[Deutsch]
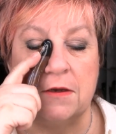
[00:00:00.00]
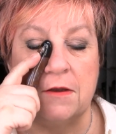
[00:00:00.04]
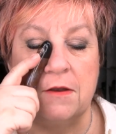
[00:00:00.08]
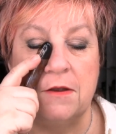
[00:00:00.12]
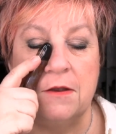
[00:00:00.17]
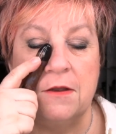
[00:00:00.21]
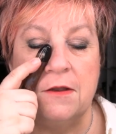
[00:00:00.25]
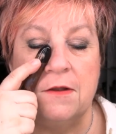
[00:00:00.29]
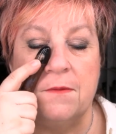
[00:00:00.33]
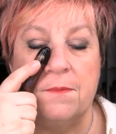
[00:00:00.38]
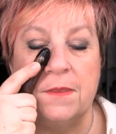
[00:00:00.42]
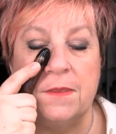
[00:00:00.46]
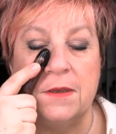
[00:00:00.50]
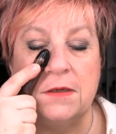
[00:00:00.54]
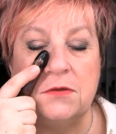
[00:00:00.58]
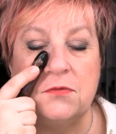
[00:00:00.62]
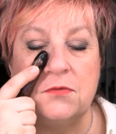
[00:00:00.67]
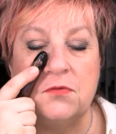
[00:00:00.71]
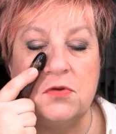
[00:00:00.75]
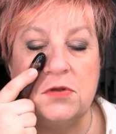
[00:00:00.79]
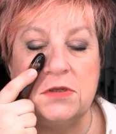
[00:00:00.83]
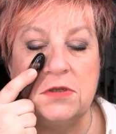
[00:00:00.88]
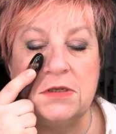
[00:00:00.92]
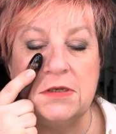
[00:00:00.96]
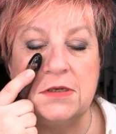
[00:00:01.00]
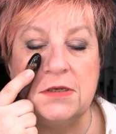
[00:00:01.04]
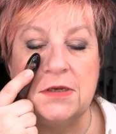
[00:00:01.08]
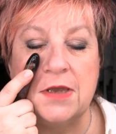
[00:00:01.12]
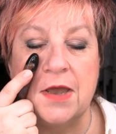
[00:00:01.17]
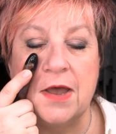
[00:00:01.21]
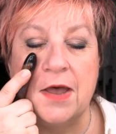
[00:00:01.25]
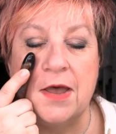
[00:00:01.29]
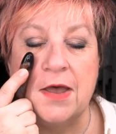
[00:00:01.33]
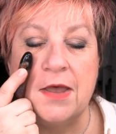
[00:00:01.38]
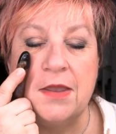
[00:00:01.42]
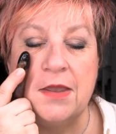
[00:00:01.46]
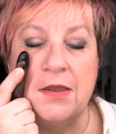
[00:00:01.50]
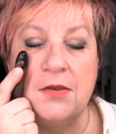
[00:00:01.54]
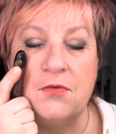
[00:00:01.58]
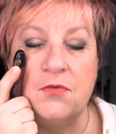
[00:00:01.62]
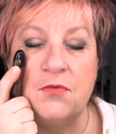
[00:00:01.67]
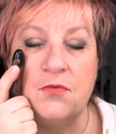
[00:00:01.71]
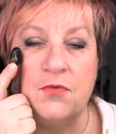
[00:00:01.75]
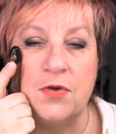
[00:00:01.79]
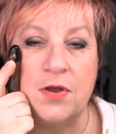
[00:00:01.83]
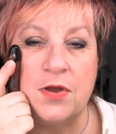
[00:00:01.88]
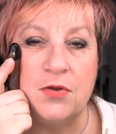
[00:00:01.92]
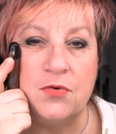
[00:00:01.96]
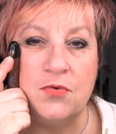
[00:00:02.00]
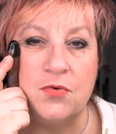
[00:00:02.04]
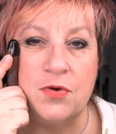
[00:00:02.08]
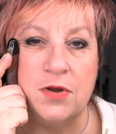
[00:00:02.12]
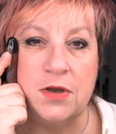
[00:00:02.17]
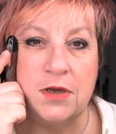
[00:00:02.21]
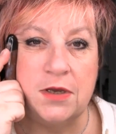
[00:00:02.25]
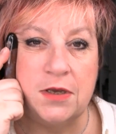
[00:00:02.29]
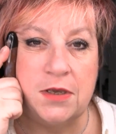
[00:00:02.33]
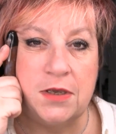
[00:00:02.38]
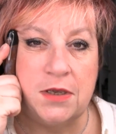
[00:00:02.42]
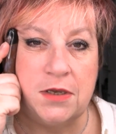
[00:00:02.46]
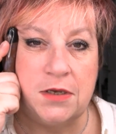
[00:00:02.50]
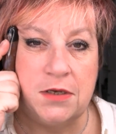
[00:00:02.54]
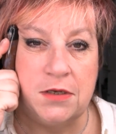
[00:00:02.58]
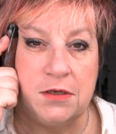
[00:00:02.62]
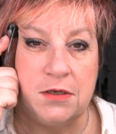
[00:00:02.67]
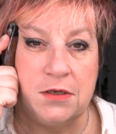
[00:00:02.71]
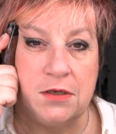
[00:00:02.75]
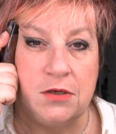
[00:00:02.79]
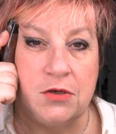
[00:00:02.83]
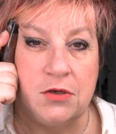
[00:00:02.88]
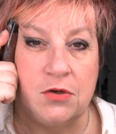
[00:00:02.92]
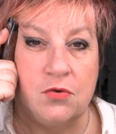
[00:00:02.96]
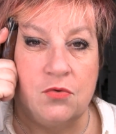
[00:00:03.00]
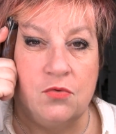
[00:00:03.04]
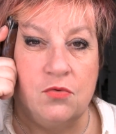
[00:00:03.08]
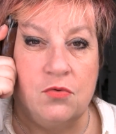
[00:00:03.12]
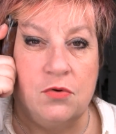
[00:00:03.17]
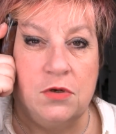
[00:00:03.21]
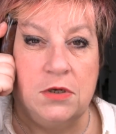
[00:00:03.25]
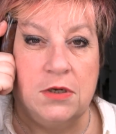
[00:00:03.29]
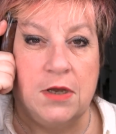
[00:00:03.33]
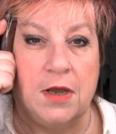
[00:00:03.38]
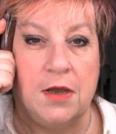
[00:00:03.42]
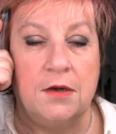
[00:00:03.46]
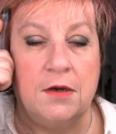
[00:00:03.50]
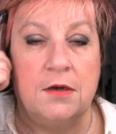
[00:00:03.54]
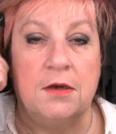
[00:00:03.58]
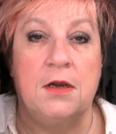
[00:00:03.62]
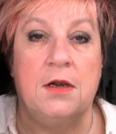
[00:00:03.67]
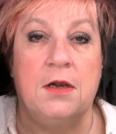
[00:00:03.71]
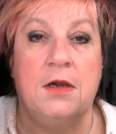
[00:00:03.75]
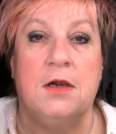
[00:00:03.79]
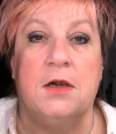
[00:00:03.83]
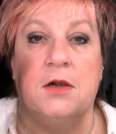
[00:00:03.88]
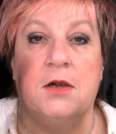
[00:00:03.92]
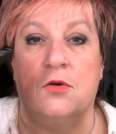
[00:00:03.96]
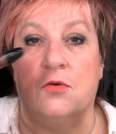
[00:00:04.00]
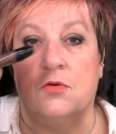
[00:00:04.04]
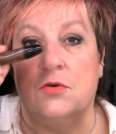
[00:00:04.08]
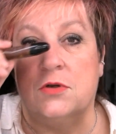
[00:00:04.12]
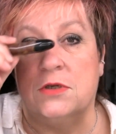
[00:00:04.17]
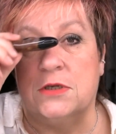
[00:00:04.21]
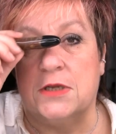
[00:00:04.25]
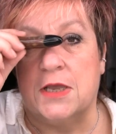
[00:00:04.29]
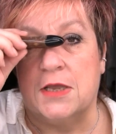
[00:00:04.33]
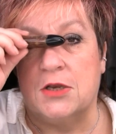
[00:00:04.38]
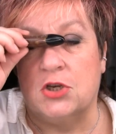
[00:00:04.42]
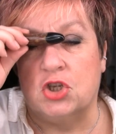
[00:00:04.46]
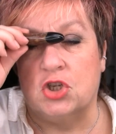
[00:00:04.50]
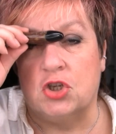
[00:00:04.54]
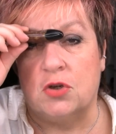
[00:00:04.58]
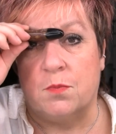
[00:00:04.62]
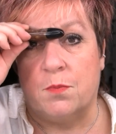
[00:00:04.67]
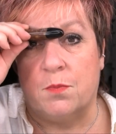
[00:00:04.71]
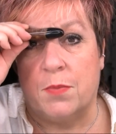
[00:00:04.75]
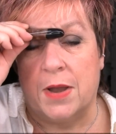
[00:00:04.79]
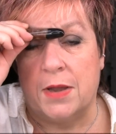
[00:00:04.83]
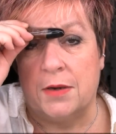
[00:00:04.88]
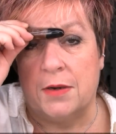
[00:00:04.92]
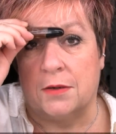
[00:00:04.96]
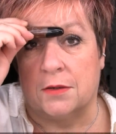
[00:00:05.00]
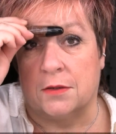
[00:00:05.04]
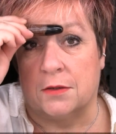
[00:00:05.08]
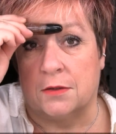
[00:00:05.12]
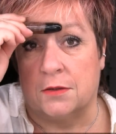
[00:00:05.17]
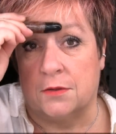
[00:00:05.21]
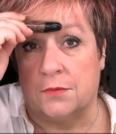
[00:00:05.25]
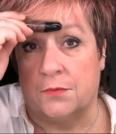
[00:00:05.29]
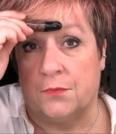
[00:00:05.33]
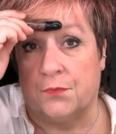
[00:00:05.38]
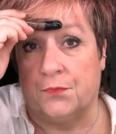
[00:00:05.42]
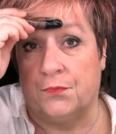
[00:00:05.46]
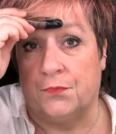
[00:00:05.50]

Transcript: Und das fühlt sich einfach nur richtig gut an und entspannt.